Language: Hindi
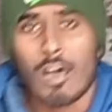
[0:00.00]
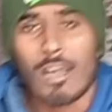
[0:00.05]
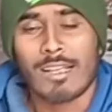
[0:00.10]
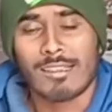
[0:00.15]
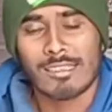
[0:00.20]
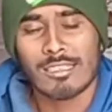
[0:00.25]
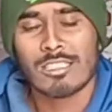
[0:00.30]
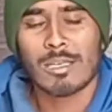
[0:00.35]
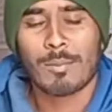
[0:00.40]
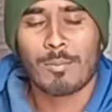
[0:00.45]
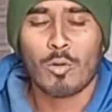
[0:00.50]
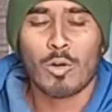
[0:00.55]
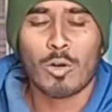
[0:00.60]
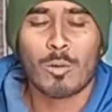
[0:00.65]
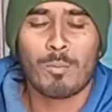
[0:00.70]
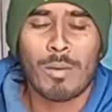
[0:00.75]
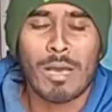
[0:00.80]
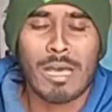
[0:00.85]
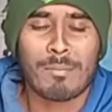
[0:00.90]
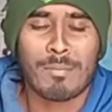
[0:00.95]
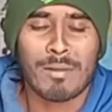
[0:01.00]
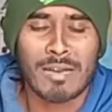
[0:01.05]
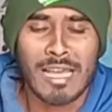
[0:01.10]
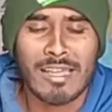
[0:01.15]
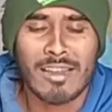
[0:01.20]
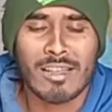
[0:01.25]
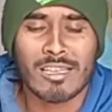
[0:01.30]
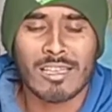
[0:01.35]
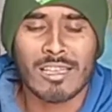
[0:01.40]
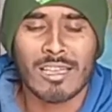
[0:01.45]
और ऐसे ही सपोर्ट प्यार
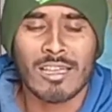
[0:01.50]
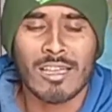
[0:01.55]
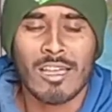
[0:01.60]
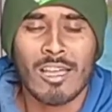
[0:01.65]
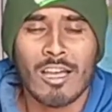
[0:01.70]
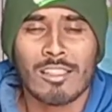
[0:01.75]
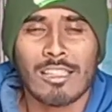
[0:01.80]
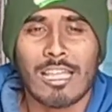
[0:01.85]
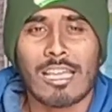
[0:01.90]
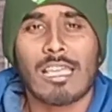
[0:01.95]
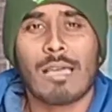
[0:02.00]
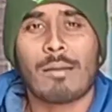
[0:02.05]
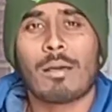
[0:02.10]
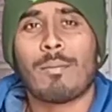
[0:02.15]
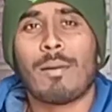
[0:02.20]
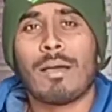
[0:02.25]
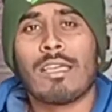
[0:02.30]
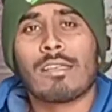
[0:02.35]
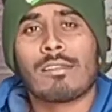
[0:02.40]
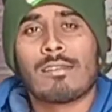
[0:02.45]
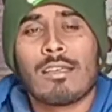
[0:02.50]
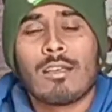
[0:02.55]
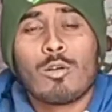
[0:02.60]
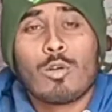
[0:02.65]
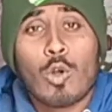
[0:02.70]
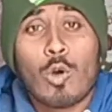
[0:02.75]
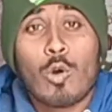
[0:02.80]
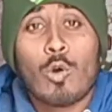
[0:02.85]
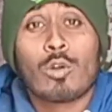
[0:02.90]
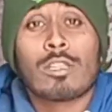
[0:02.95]
बनाए रखें ताकि अगर भाई ऐसे ही
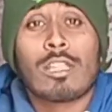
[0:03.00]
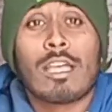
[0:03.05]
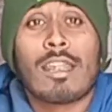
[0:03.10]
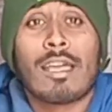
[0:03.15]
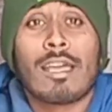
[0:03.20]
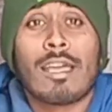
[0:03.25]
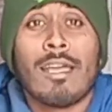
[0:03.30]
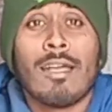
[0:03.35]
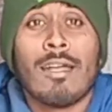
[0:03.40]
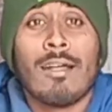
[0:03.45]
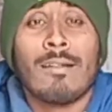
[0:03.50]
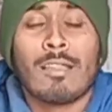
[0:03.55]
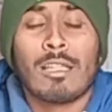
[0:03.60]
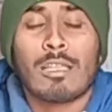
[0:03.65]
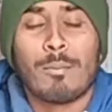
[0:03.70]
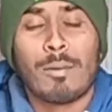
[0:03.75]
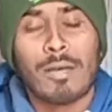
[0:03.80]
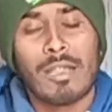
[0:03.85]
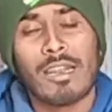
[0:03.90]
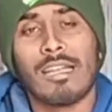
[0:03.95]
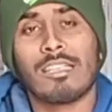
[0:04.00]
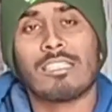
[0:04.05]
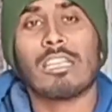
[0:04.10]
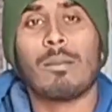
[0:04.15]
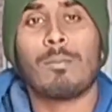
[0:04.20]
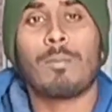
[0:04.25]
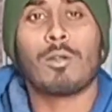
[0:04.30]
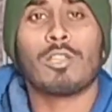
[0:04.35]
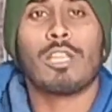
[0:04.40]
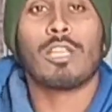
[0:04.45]
ग्रो होता रहे तो बन रहे चैनल